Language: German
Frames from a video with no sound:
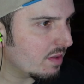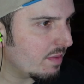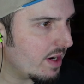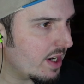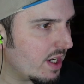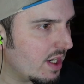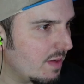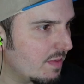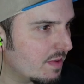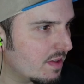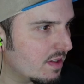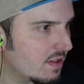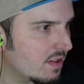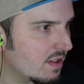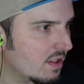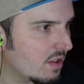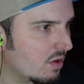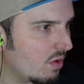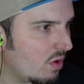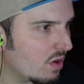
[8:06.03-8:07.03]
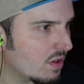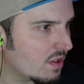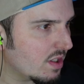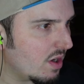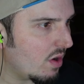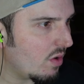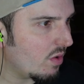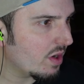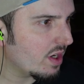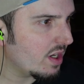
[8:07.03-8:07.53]
Meine liebsten sind Rockstar
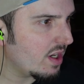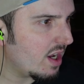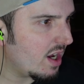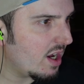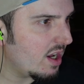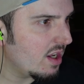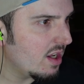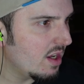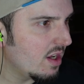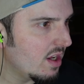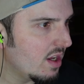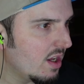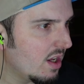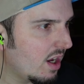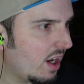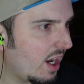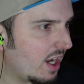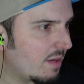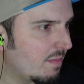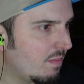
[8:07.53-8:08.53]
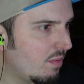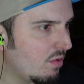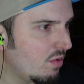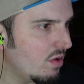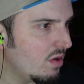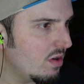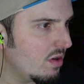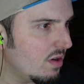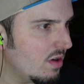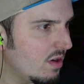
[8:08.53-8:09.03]
Original, Red
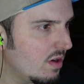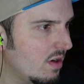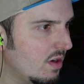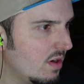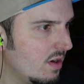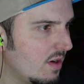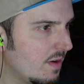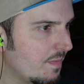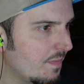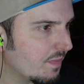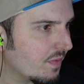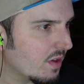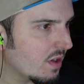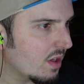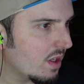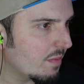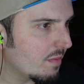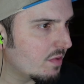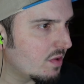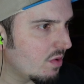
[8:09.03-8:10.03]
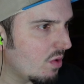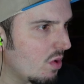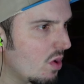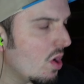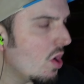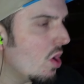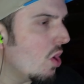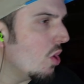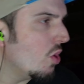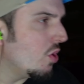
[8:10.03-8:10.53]
Bull und so.
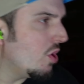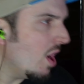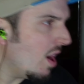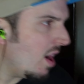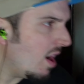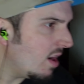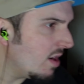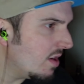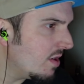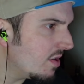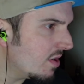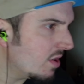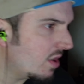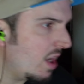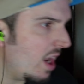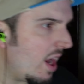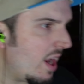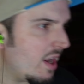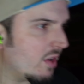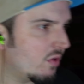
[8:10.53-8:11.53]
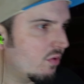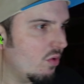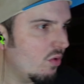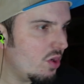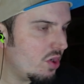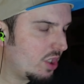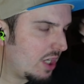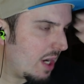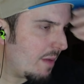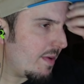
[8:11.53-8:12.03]
Ja, klar,
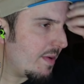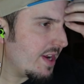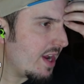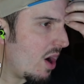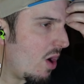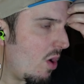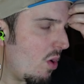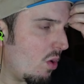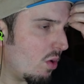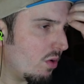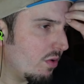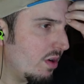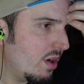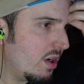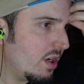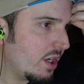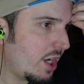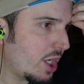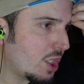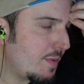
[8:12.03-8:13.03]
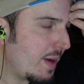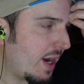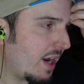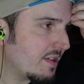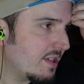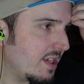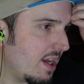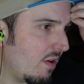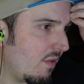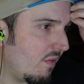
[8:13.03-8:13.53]
natürlich, kann man ja auch, ne? Geschmäcker
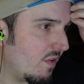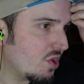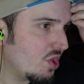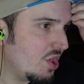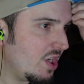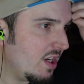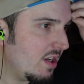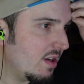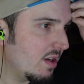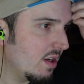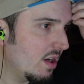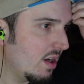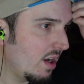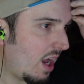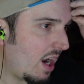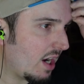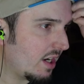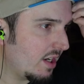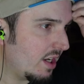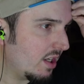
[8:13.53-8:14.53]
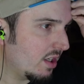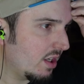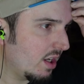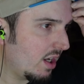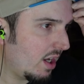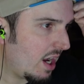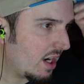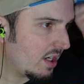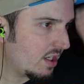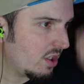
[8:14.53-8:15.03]
sind ja auch verschieden, äh, Ragnar,
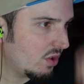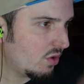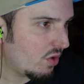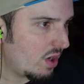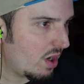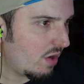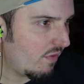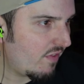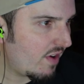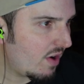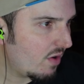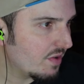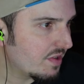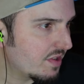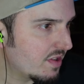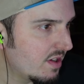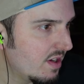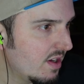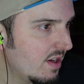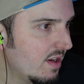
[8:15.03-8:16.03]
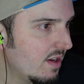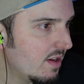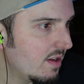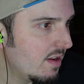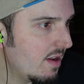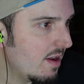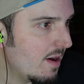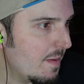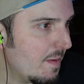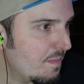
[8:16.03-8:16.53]
Ragnar Donnerfaust, ne?